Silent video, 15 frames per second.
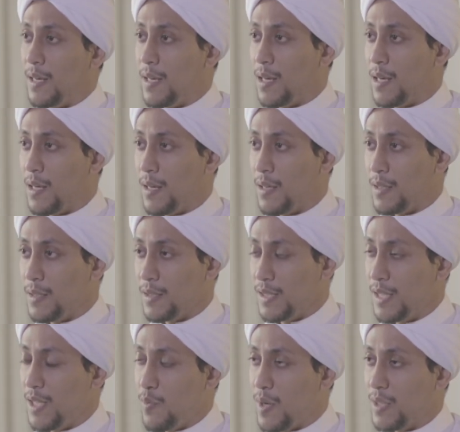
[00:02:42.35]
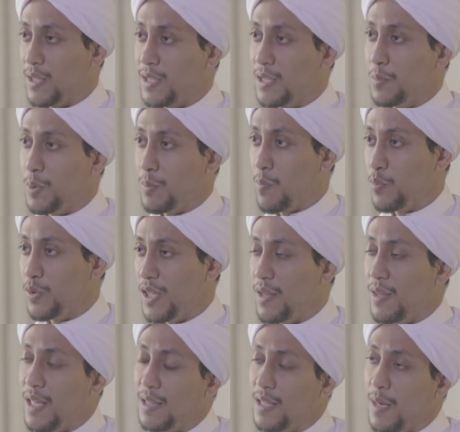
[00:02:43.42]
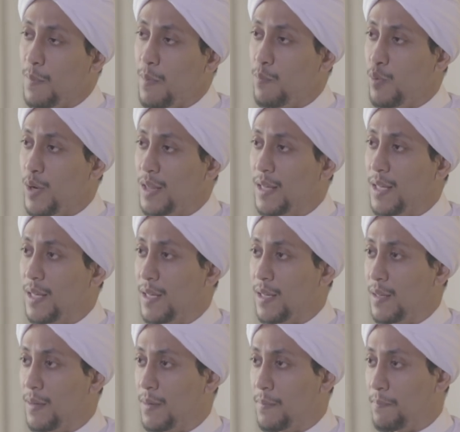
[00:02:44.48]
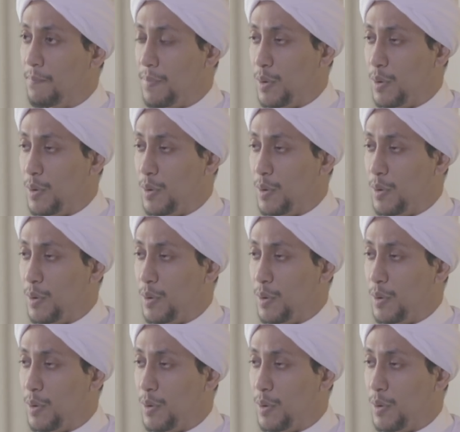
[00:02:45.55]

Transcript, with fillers: uh, siwak tersebut mempunyai zat yang membuat uh,